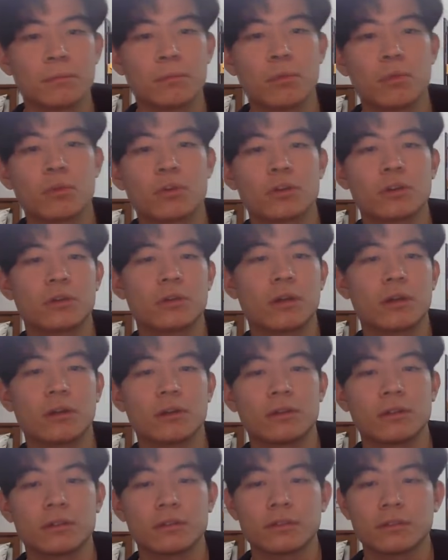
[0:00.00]
포크
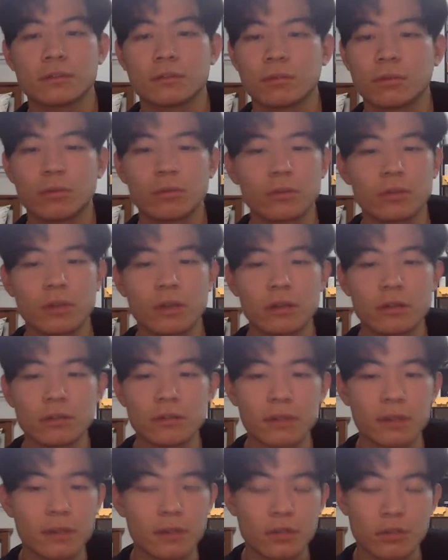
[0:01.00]
관련해서는 포크랑은
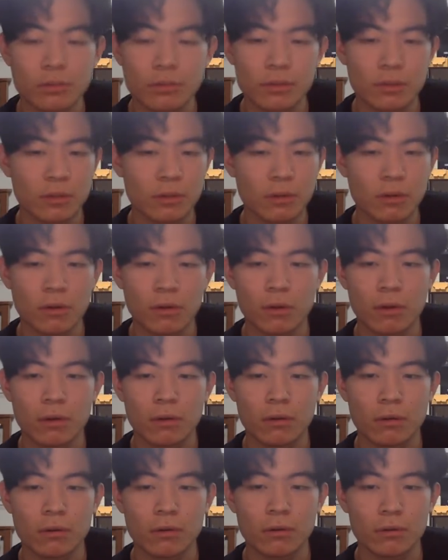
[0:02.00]
상관이 없을
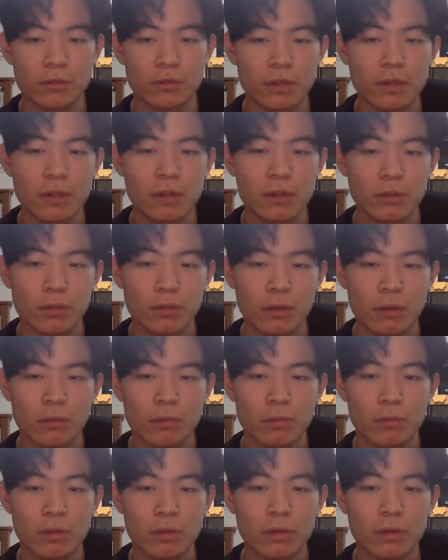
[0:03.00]
거로 생각이 돼요.
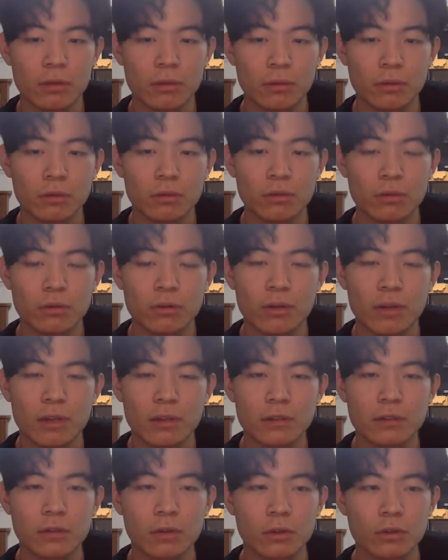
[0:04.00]
어떤 걸로
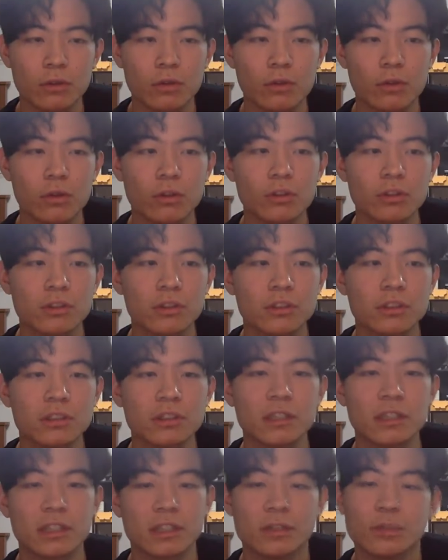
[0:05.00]
하든 어떤 거든지
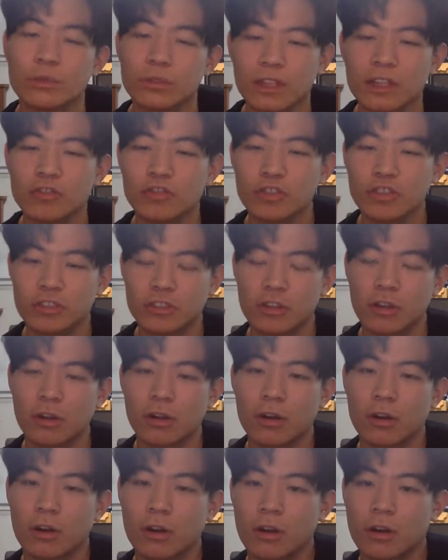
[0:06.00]
기록은 할 수 있어요.
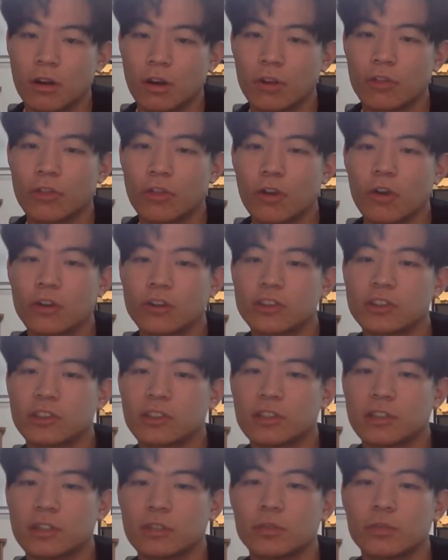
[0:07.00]
어떤 거든지
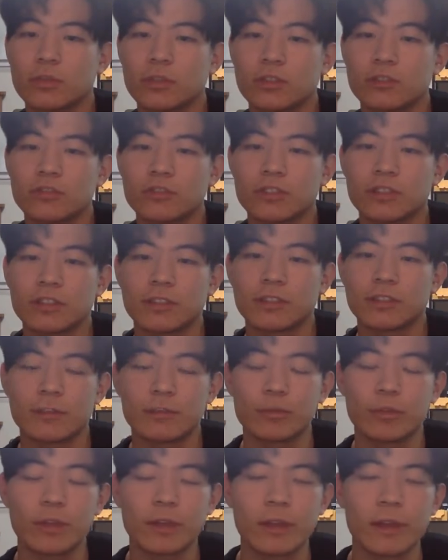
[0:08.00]
기록은 할 수 있기
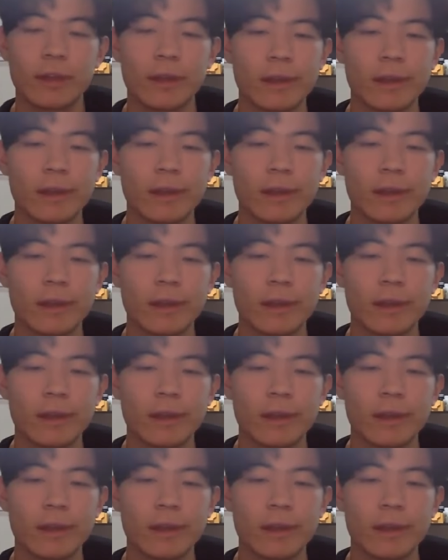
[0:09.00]
때문에